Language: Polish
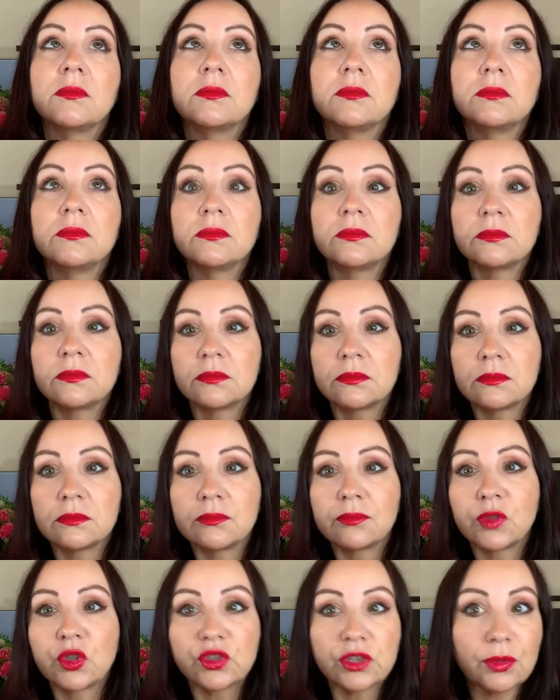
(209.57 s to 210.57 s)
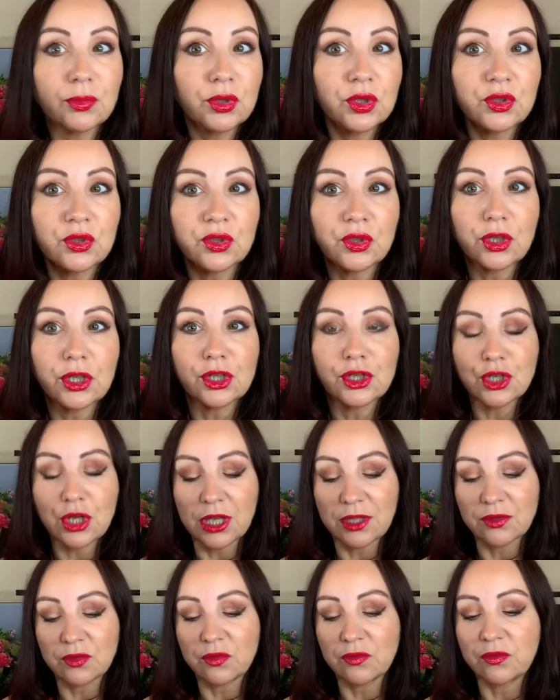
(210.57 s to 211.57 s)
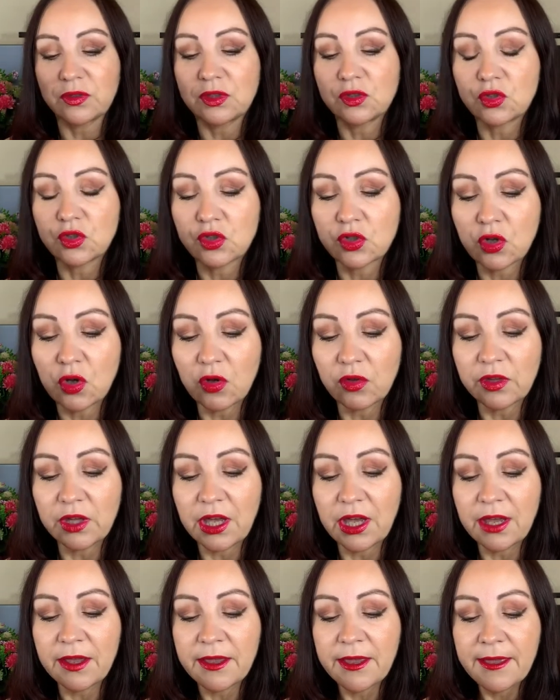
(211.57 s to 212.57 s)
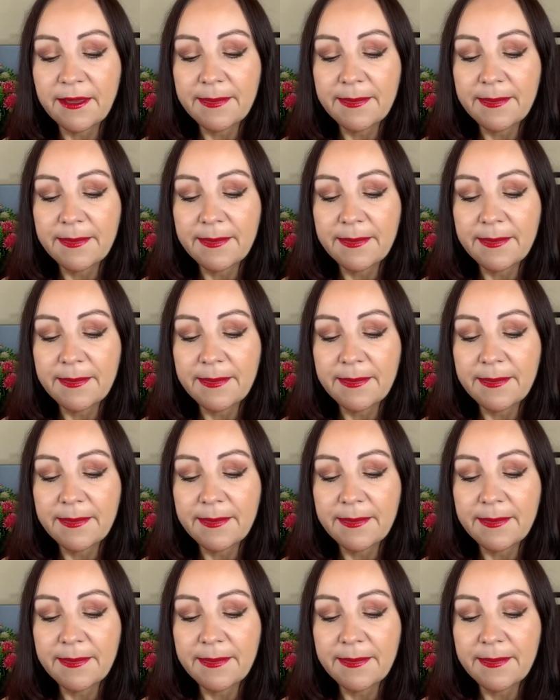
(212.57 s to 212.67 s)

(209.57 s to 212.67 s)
Mm, no zajmuje to trochę czasu, więc szkoda.